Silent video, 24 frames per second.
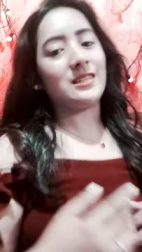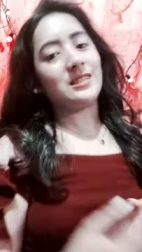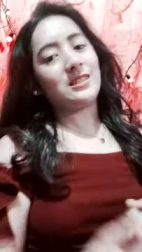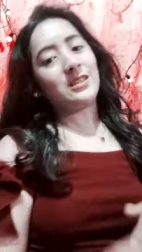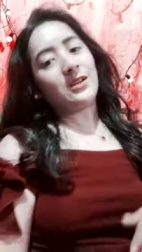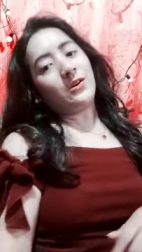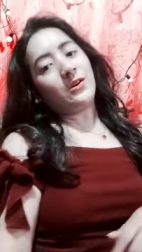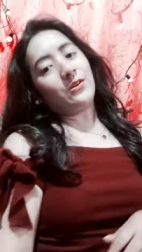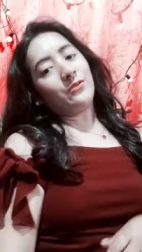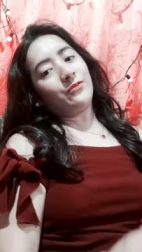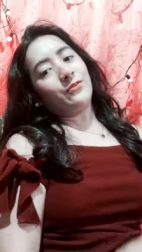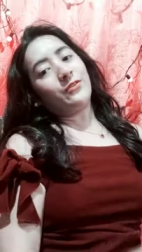So,
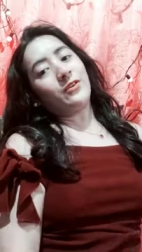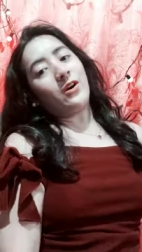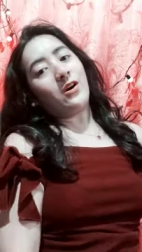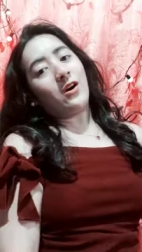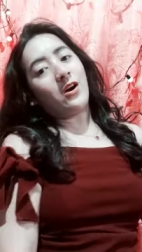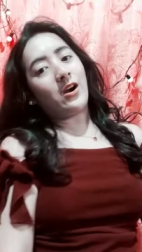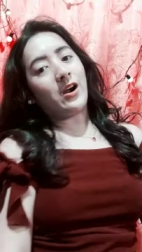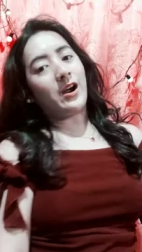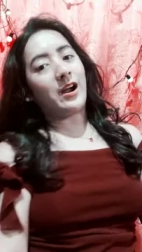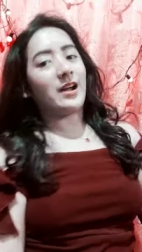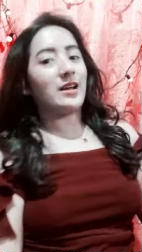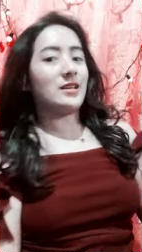of
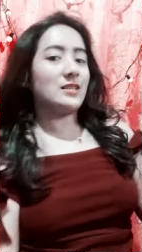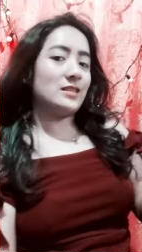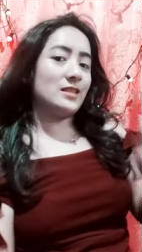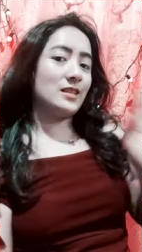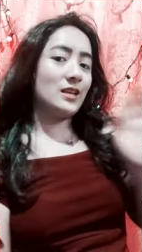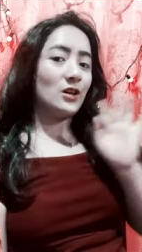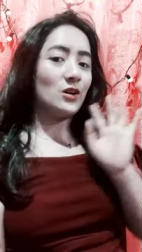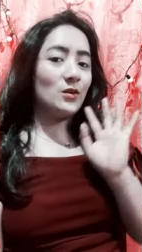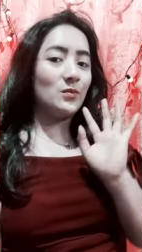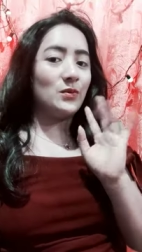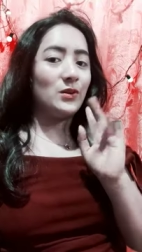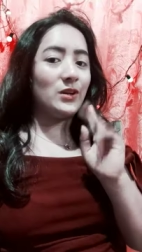course, hindi ko
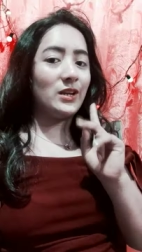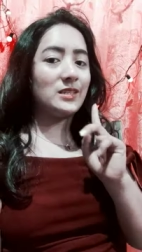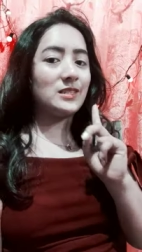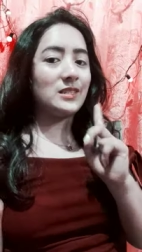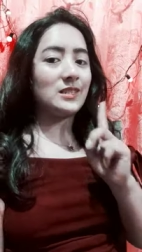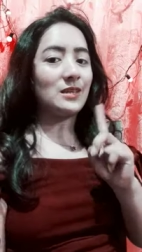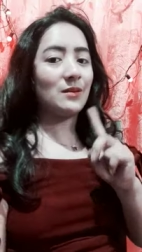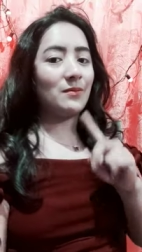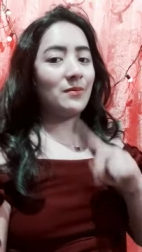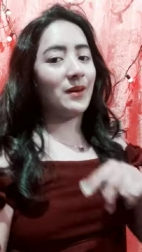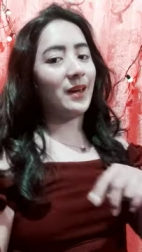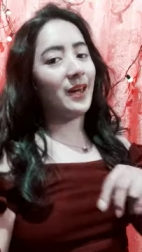muna
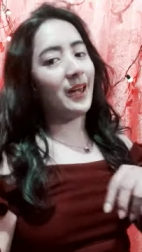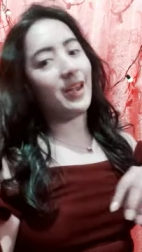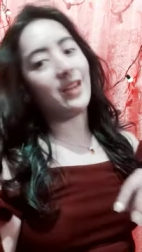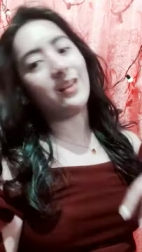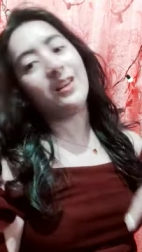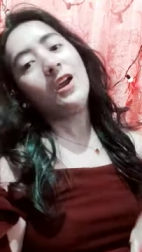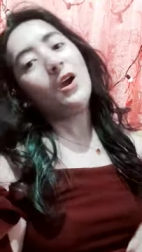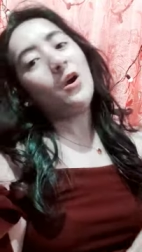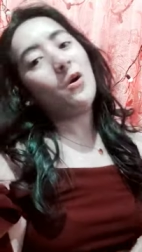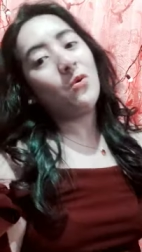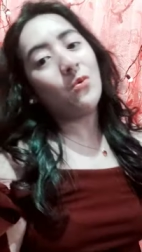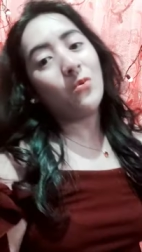sasabihin,
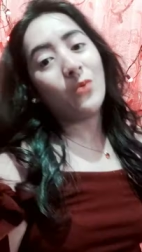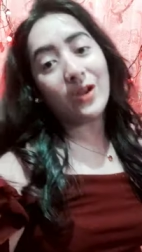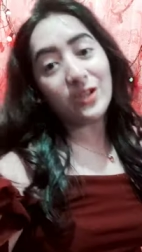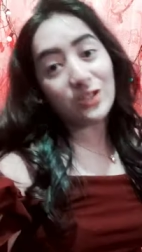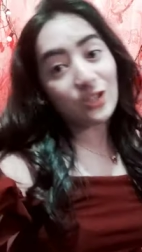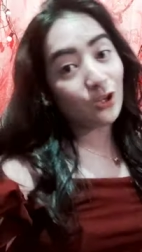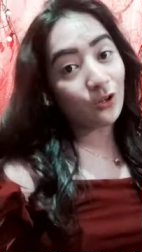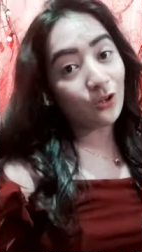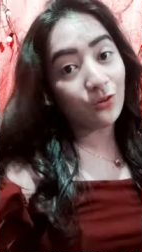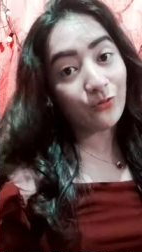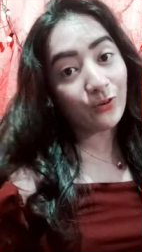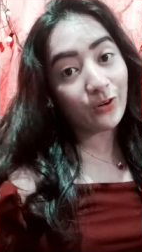watch out
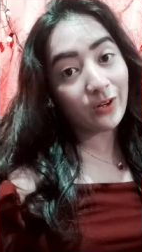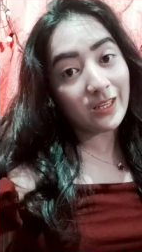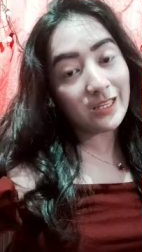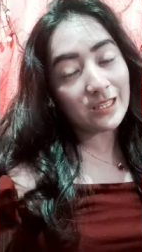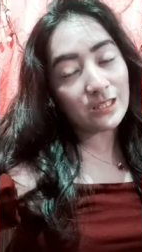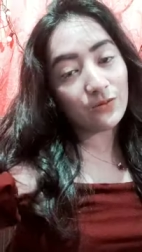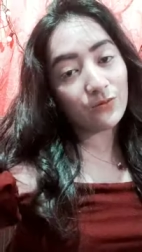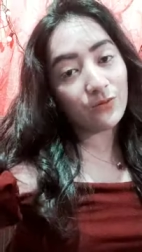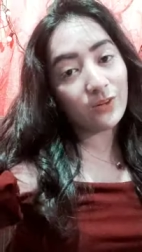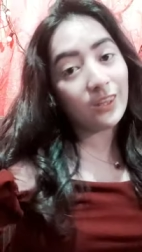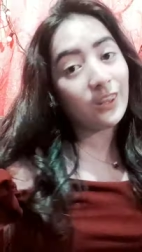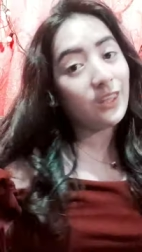for this
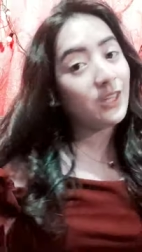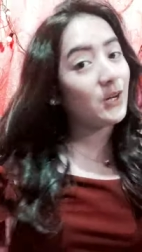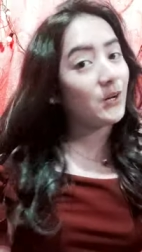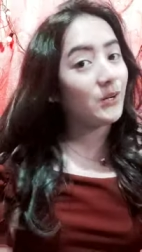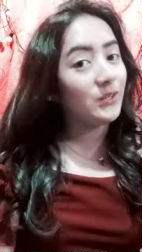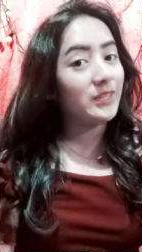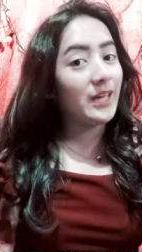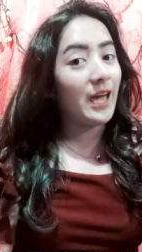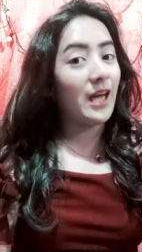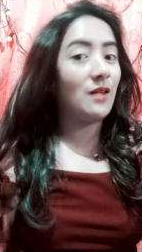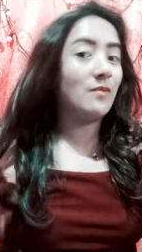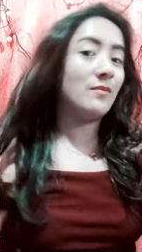video
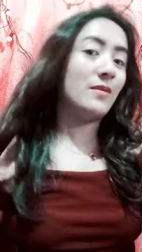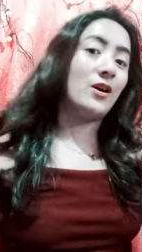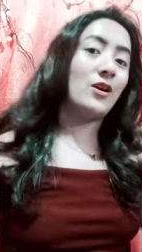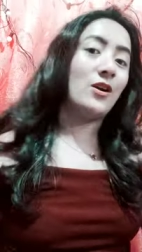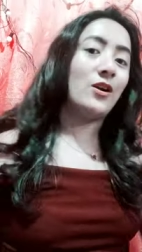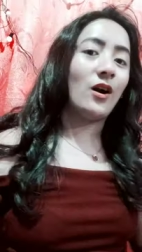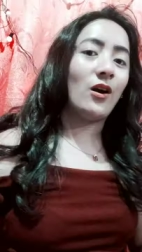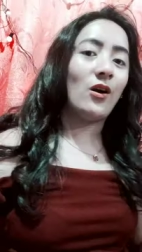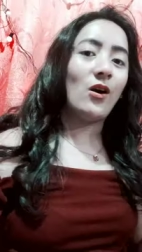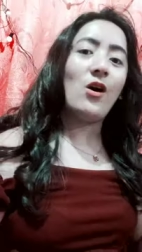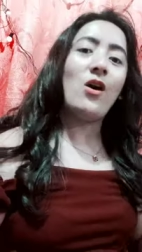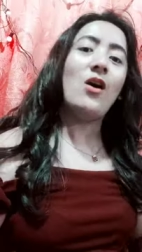dahil meron
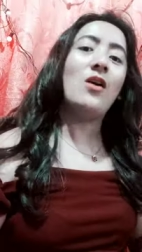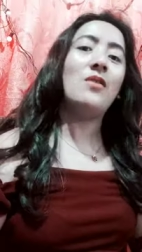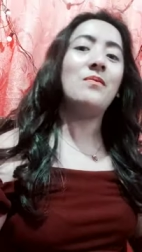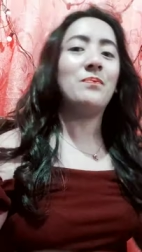akong